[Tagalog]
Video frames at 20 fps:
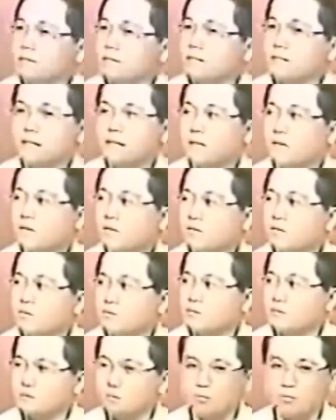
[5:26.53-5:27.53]
hindi lang ho
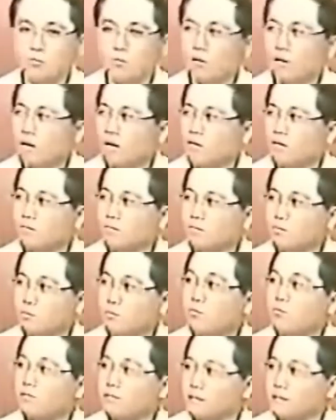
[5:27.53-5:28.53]
sugong gago,
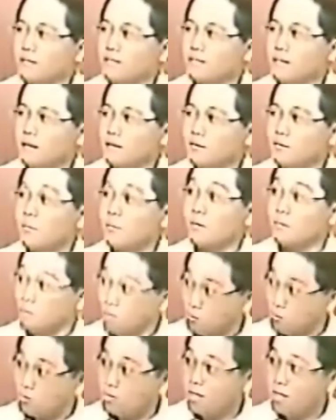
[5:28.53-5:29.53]
sugong tarantado pa.
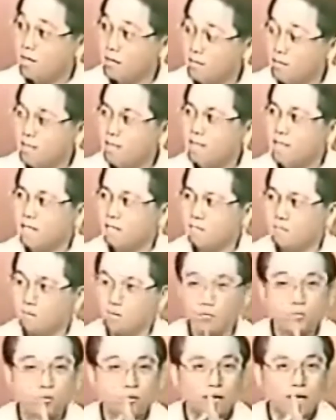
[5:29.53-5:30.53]
Meron talaga niyan. At
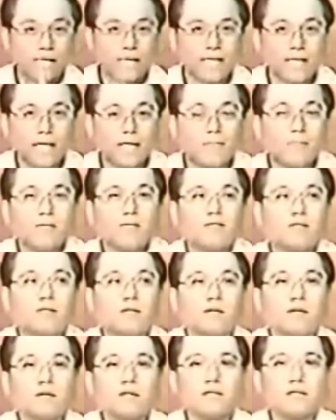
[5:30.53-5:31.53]
patutunayan namin
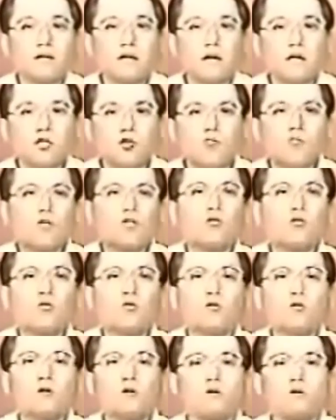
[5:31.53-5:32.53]
na ang numero
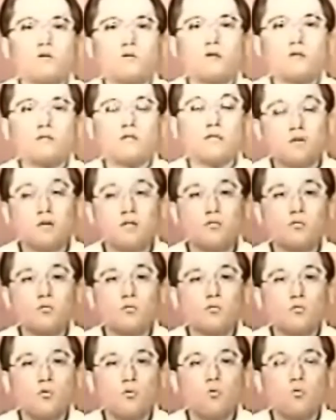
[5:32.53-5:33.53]
unong talong
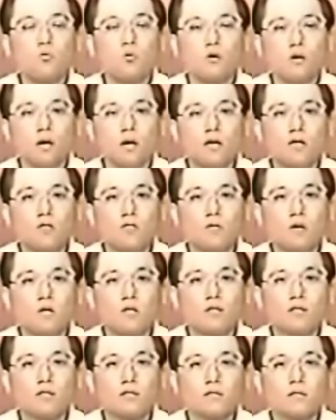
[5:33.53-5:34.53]
sugong gago
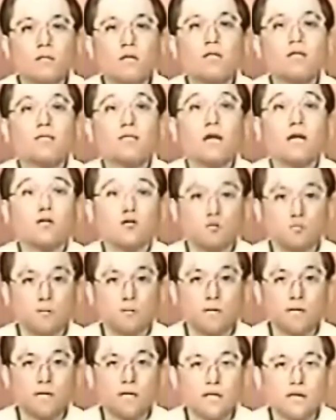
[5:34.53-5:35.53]
at tarantado
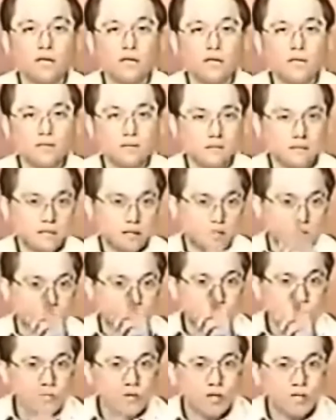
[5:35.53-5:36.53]
pa, ikaw
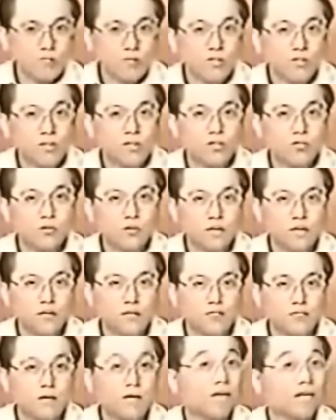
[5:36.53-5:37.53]
mismo yan, Mr.
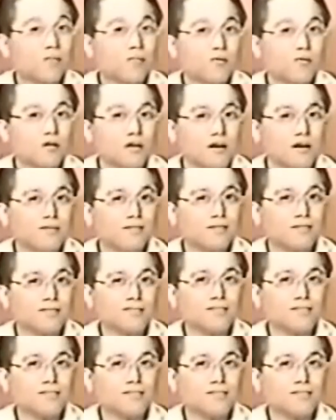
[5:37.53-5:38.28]
Soriano. Alam mo yan.